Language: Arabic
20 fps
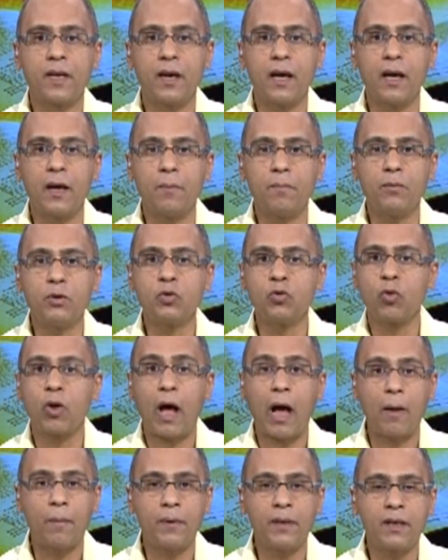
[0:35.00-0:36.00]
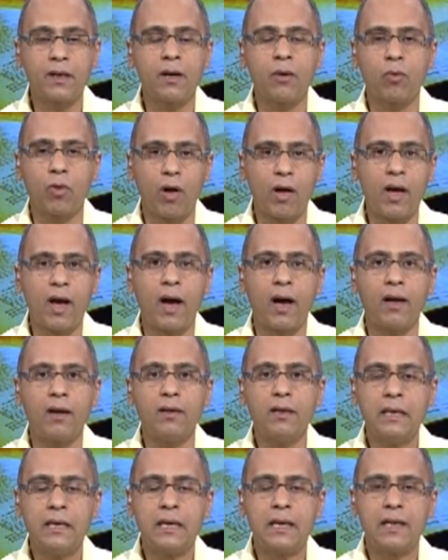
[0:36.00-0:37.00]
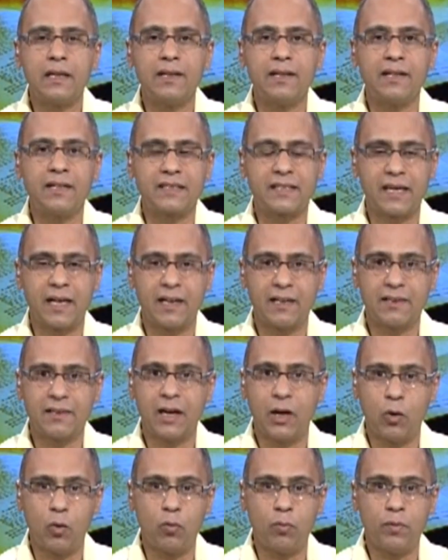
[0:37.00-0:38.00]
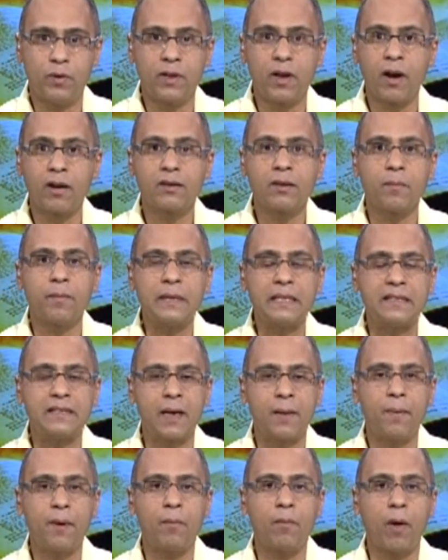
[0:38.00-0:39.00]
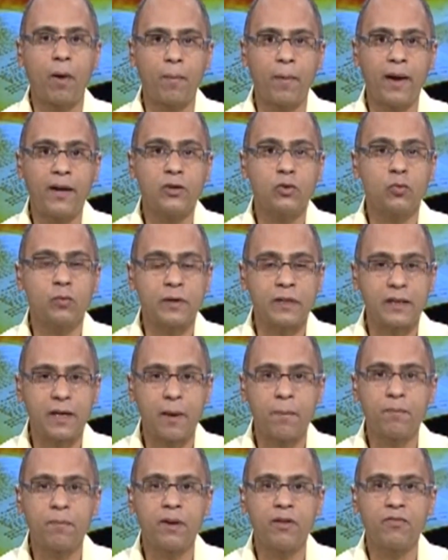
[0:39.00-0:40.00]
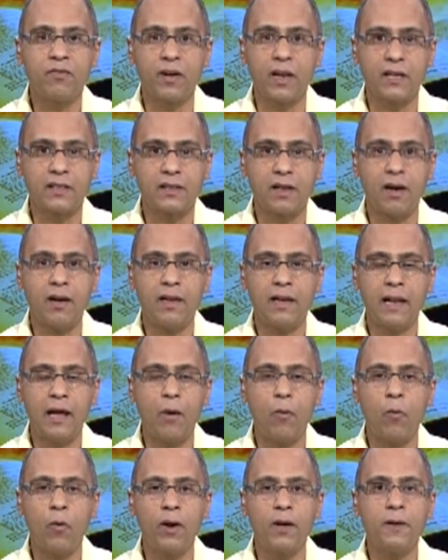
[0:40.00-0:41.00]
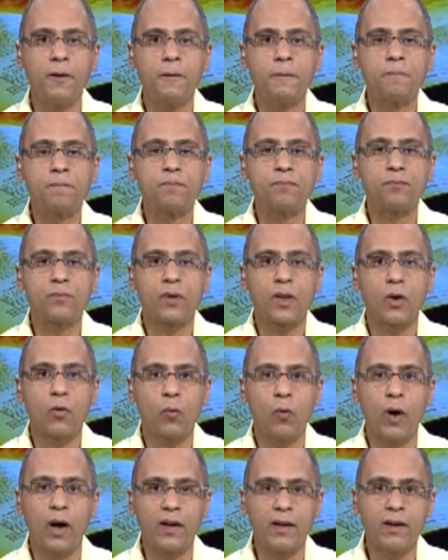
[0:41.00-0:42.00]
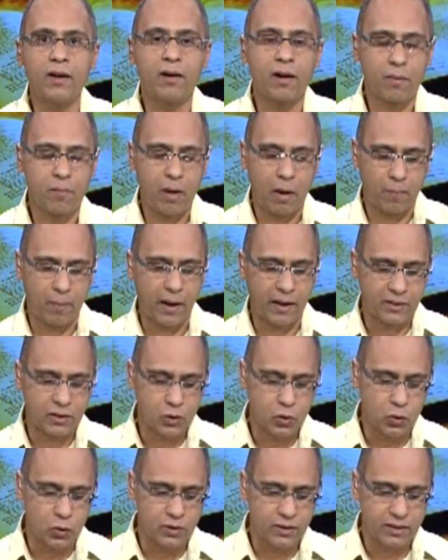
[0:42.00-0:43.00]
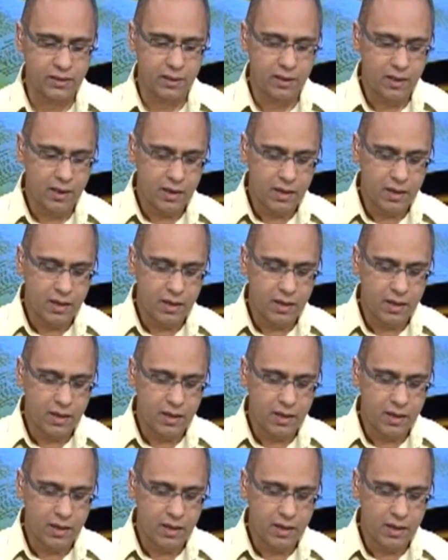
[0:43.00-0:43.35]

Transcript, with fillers: آه، بصورة عميقة ورائعة لرسالة يعقوب النهاردة بنتابع مع بعض وبنكمل في الأصح الأول وهنقرأ مع بعض جزء